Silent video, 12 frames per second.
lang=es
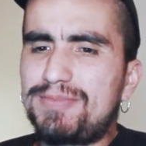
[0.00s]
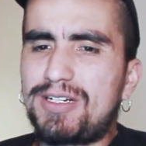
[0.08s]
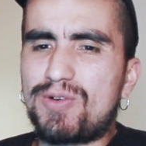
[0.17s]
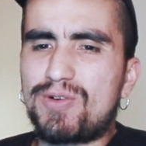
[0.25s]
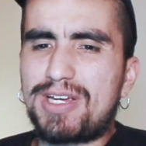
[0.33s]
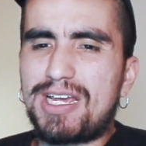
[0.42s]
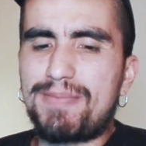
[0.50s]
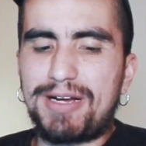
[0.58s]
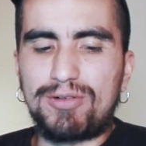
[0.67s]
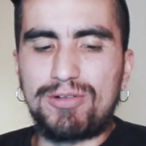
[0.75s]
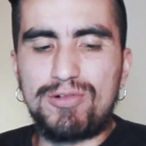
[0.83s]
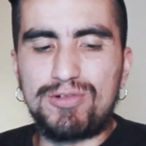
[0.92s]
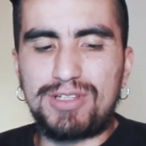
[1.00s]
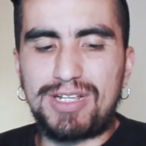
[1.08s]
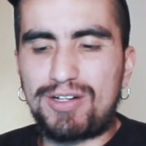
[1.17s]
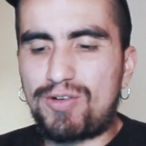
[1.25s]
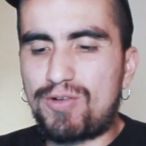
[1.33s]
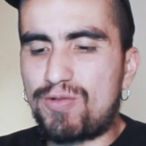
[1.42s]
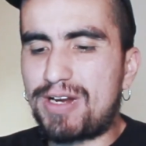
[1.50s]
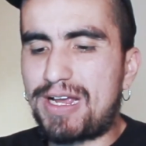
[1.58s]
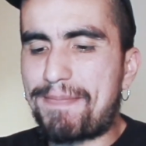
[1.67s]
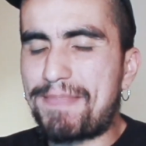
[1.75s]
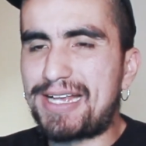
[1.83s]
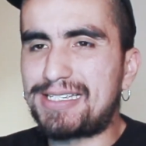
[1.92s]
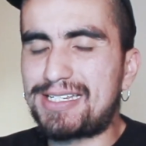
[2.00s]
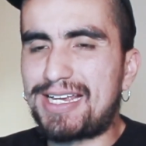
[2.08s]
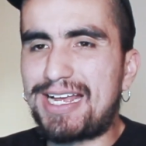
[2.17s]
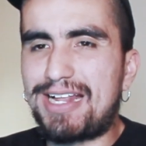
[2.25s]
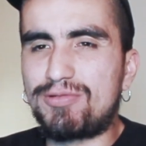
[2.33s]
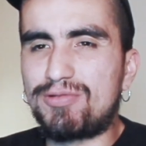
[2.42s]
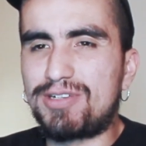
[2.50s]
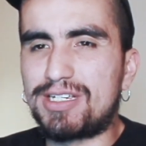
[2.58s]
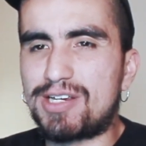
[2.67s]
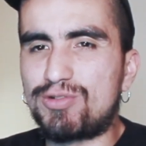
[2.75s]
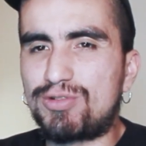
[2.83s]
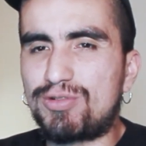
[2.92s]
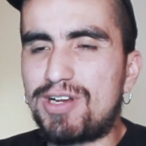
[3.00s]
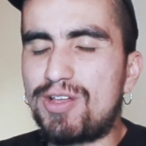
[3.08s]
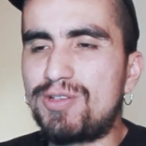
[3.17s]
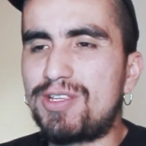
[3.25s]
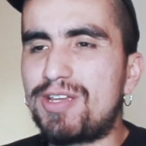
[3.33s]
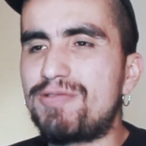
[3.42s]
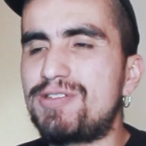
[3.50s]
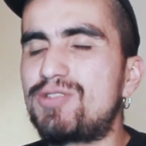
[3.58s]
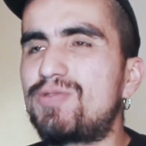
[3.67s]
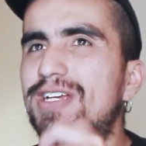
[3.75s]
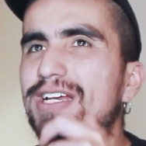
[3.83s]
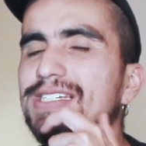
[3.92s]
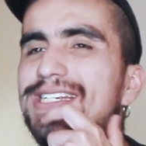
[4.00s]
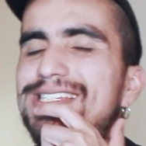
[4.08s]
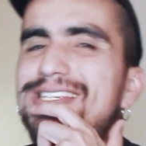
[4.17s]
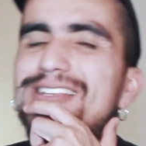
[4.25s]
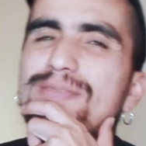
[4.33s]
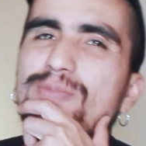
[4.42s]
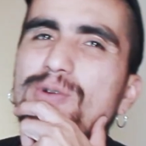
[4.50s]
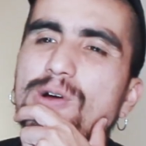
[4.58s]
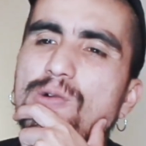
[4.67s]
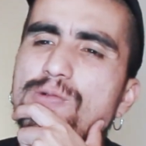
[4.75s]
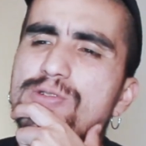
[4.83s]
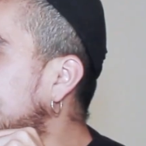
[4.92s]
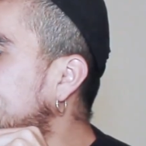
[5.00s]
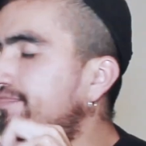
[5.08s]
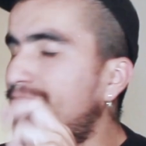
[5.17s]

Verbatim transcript: Creo que el Banco de Bogotá cobra más alto, que es el otro lado donde he visto que hacen este tipo de cobros,